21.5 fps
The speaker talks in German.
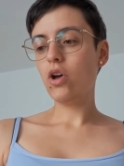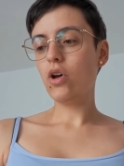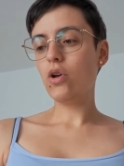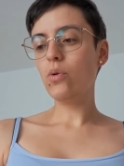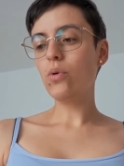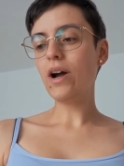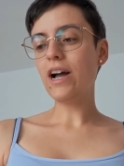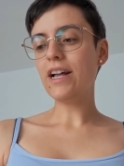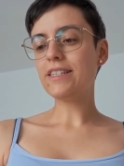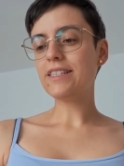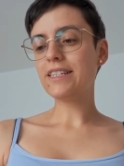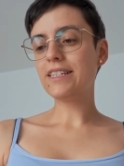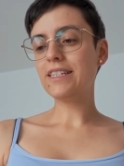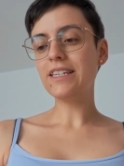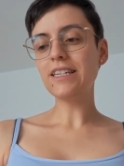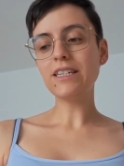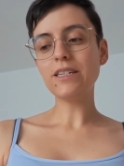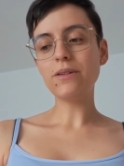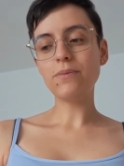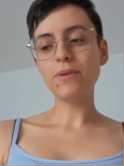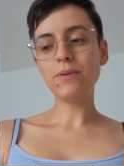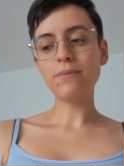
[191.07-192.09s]
Nur hat sie
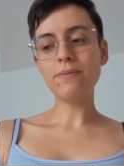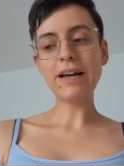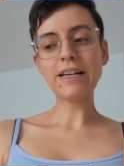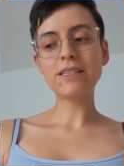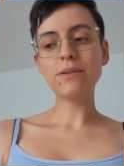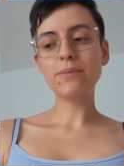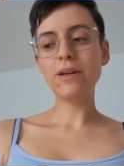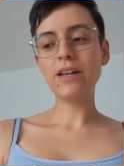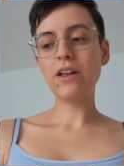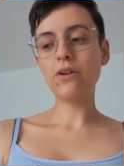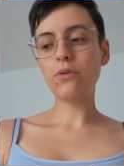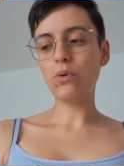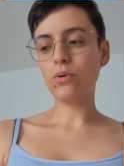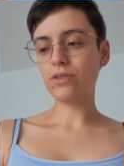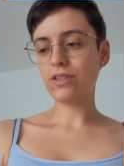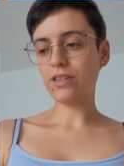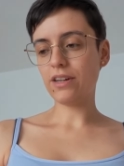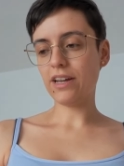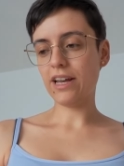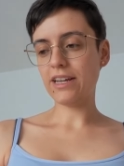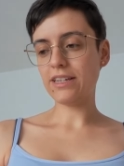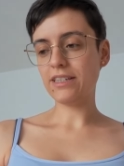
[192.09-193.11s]
nicht mit Maximilian Rose
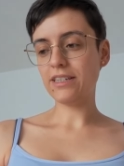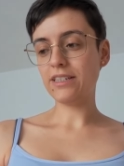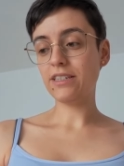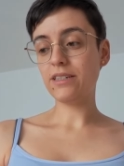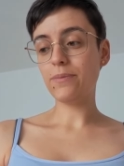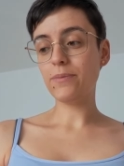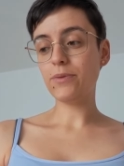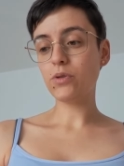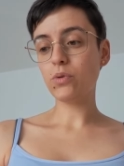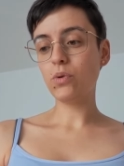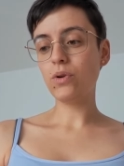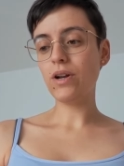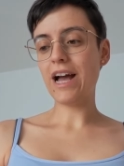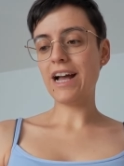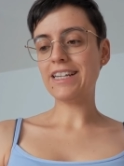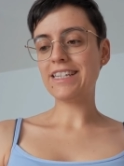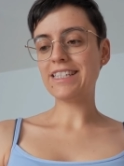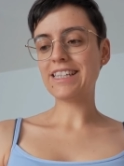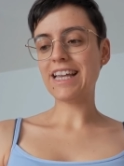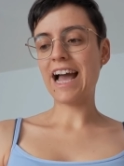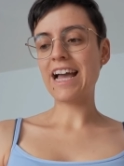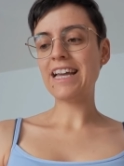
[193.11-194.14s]
gerechnet, dem Sohn
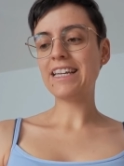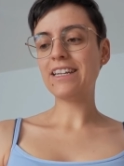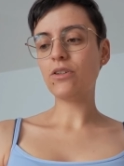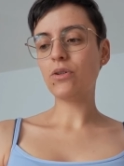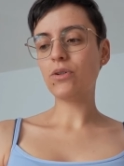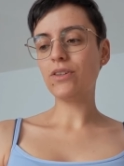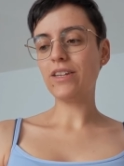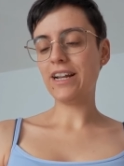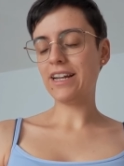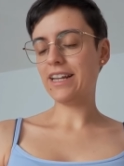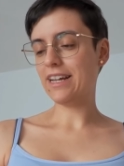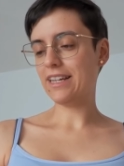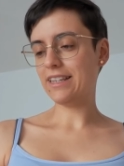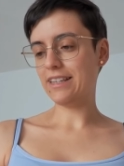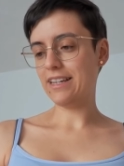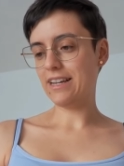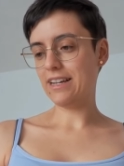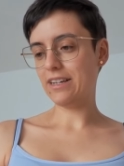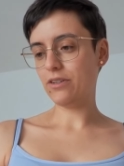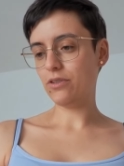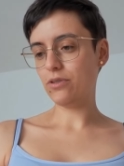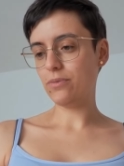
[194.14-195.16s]
eines reichen
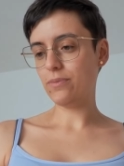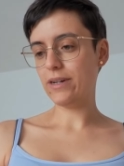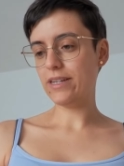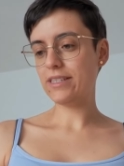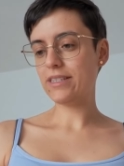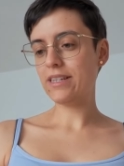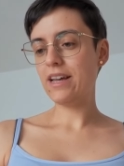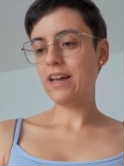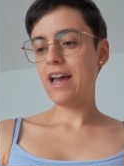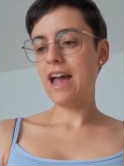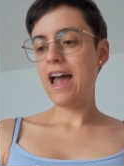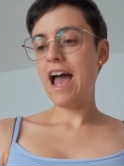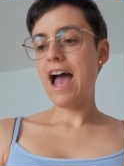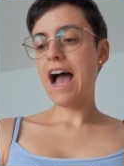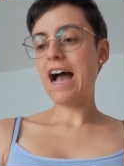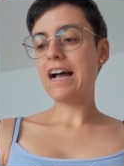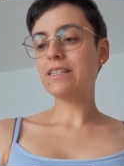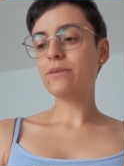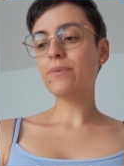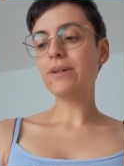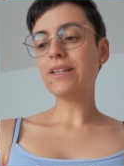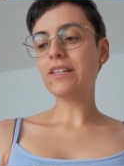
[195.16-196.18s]
Hotelketteneigentümers.
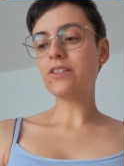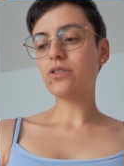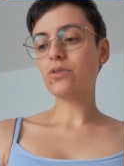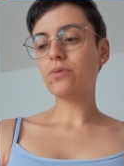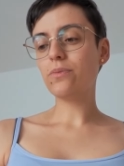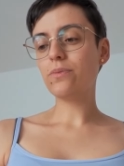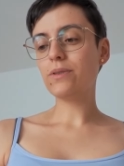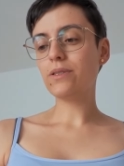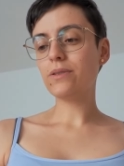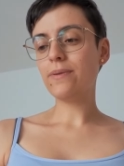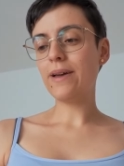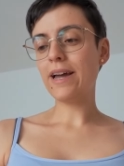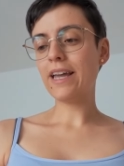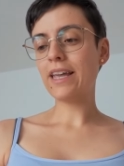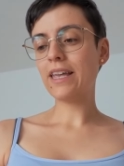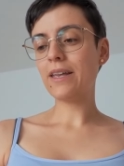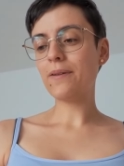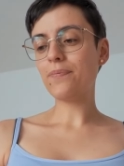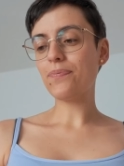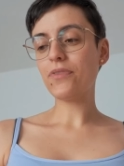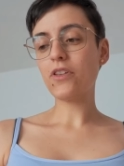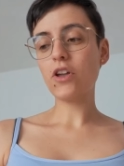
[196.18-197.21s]
Als Mittel zum Zweck
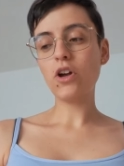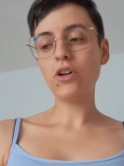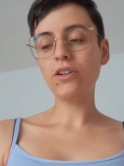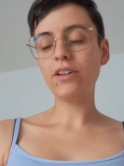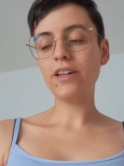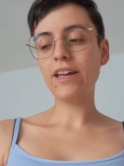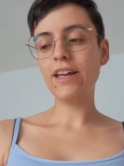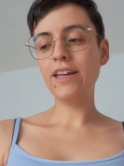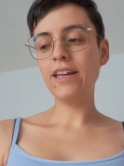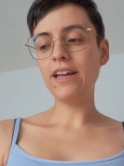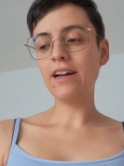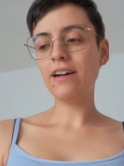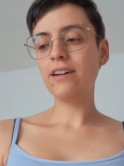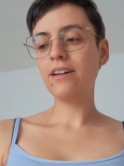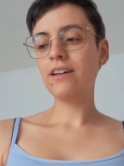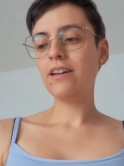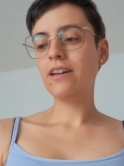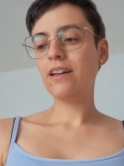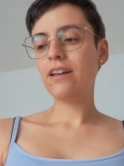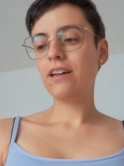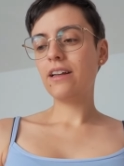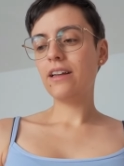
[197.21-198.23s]
könnte er
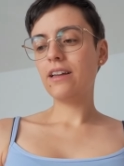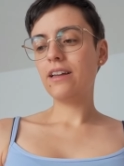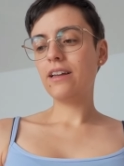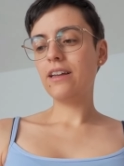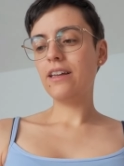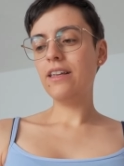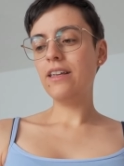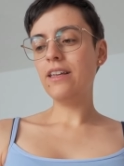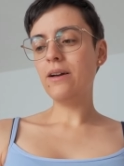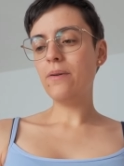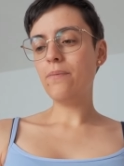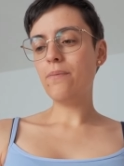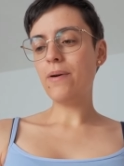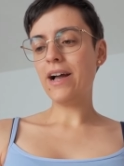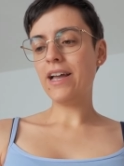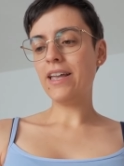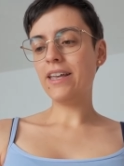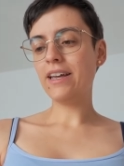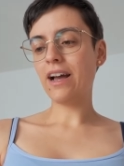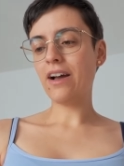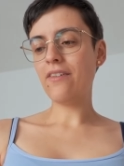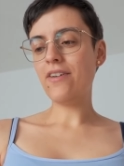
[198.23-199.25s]
ihr bei
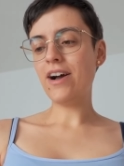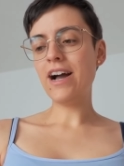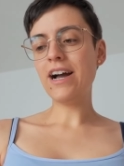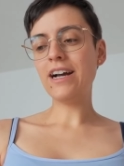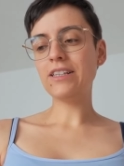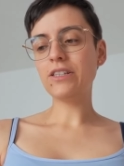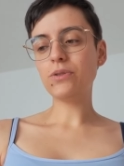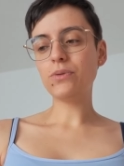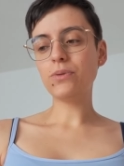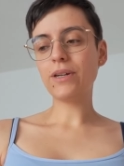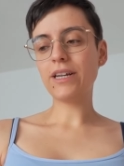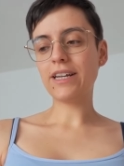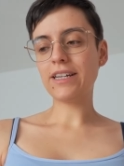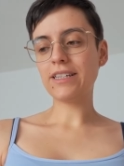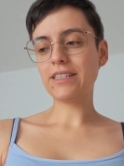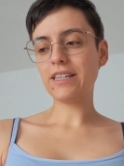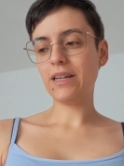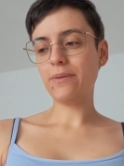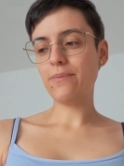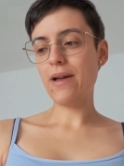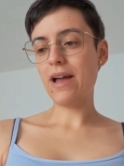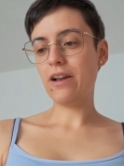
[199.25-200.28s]
ihrer Wahrheitssuche
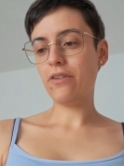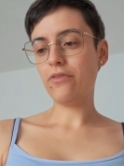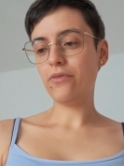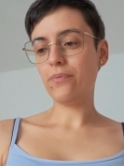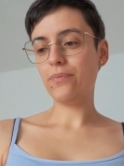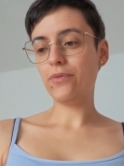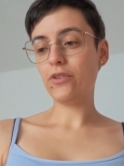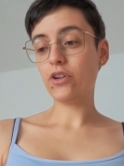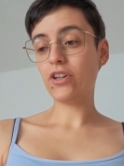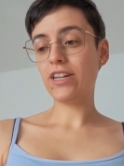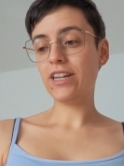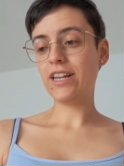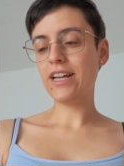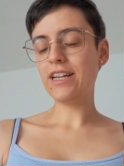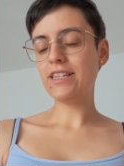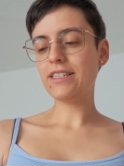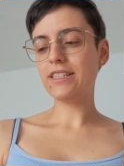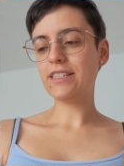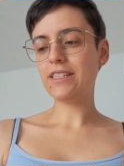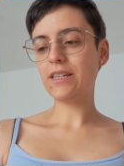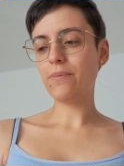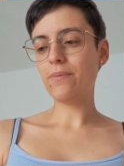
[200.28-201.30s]
extrem helfen. Doch je näher
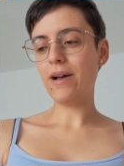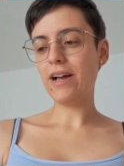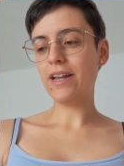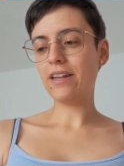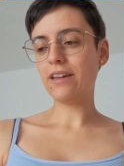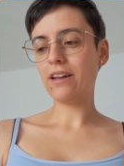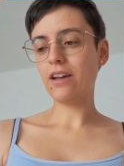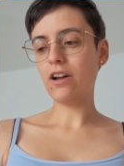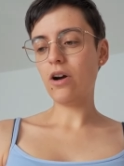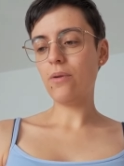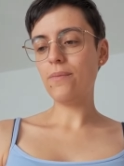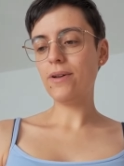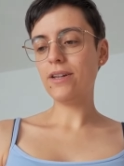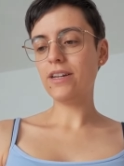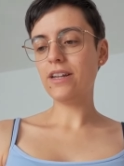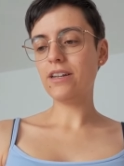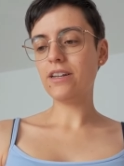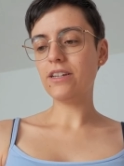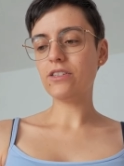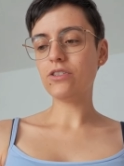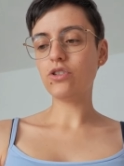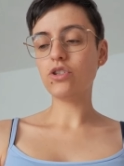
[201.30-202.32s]
sie sich beide
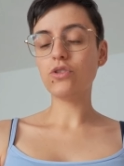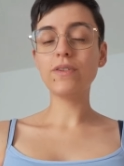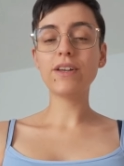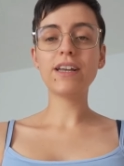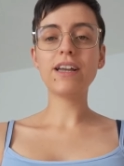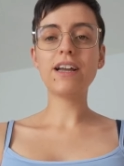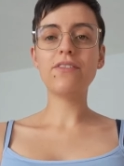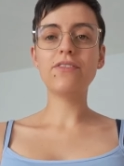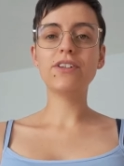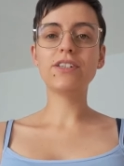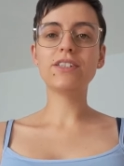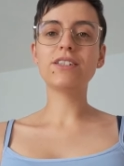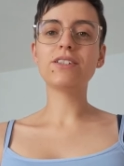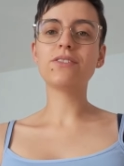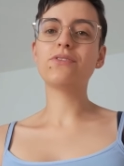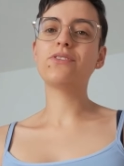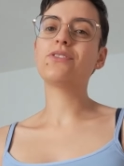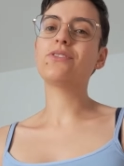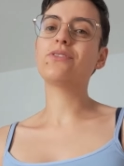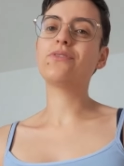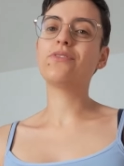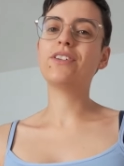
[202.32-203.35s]
kommen, desto schwieriger wird es
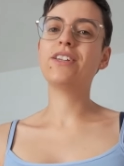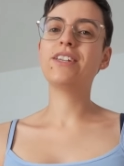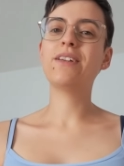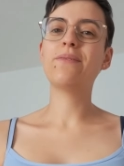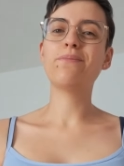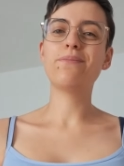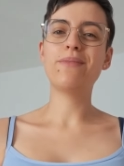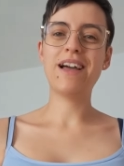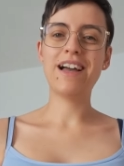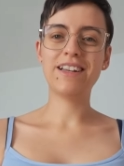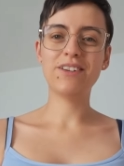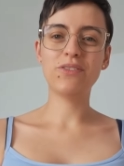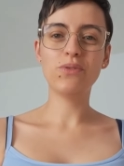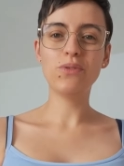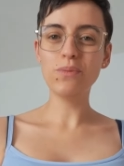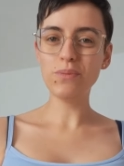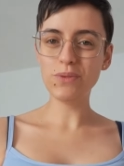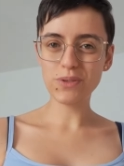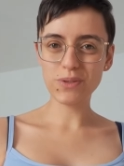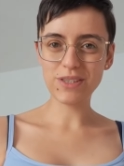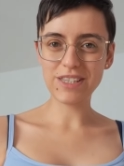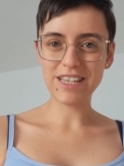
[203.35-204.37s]
für Sophie, den Plan
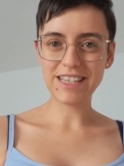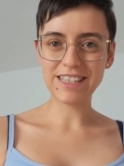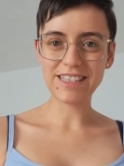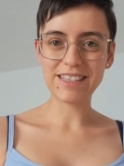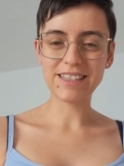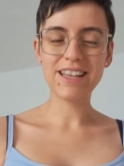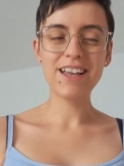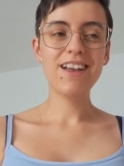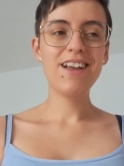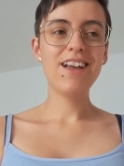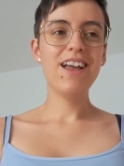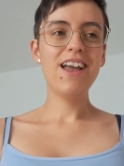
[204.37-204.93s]
umzusetzen,